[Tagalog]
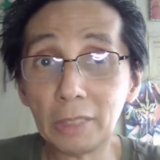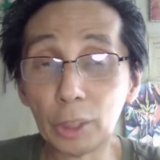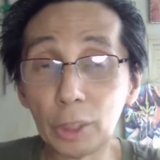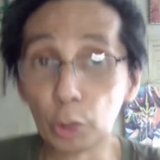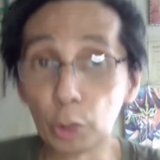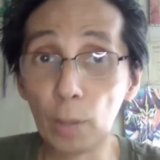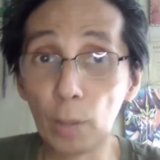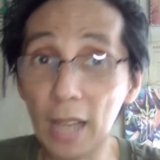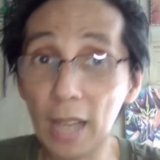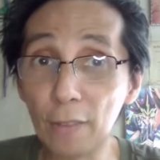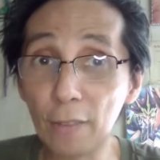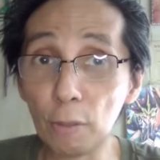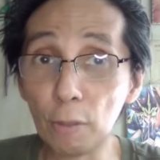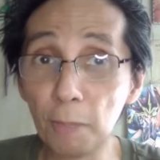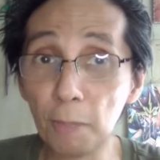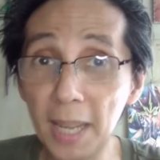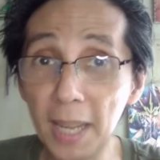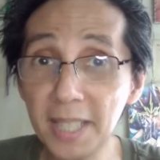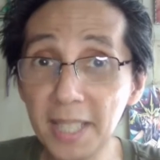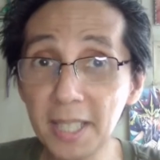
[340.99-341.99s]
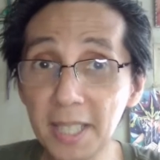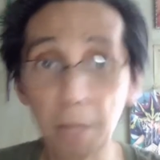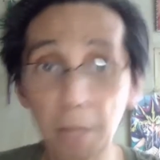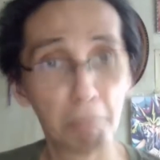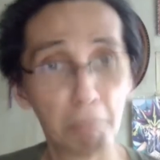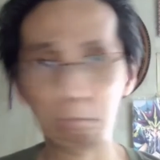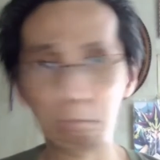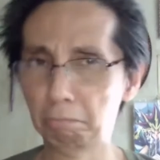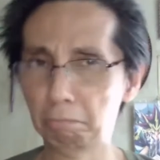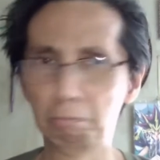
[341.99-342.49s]
So, do I have
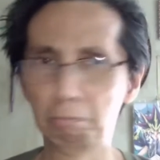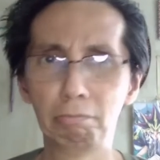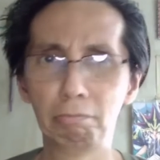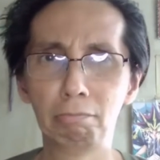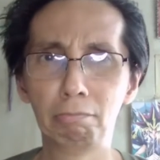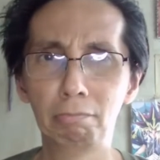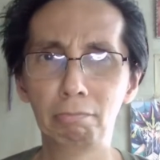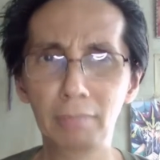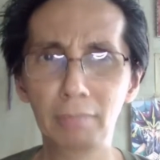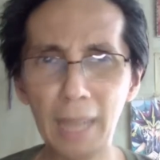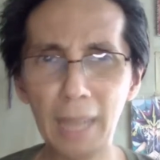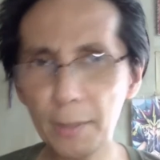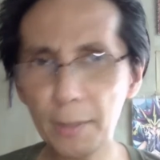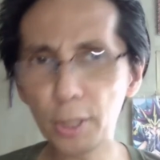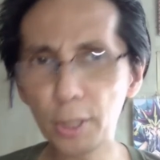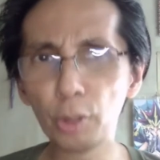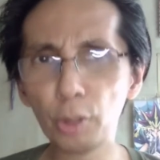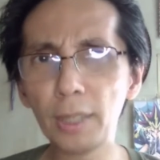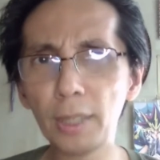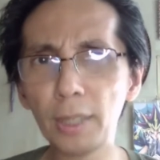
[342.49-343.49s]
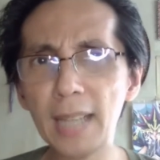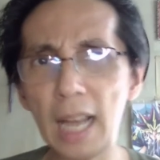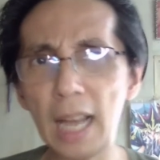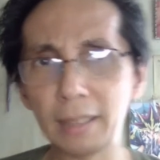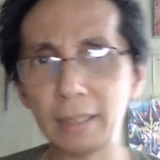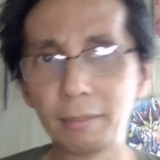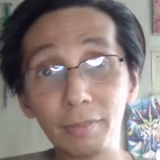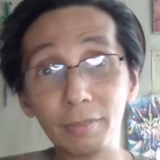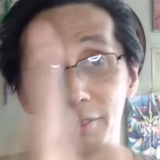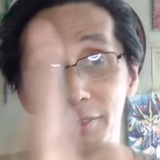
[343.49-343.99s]
complaints? Absolutely
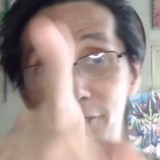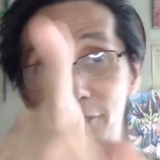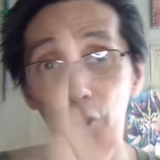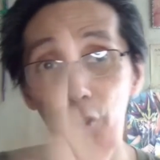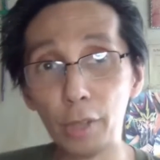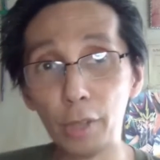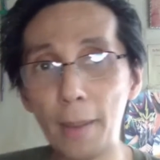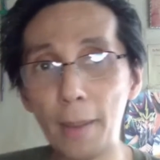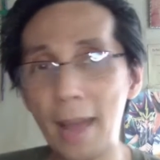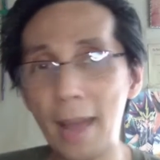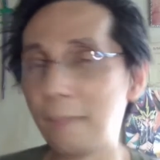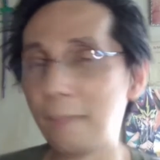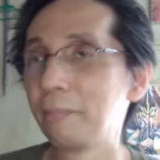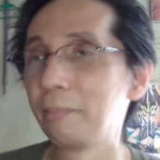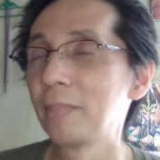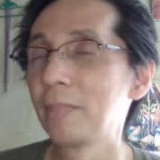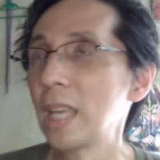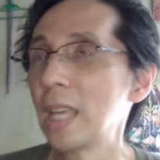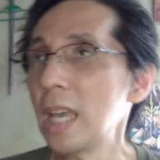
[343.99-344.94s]
not. Flow naman.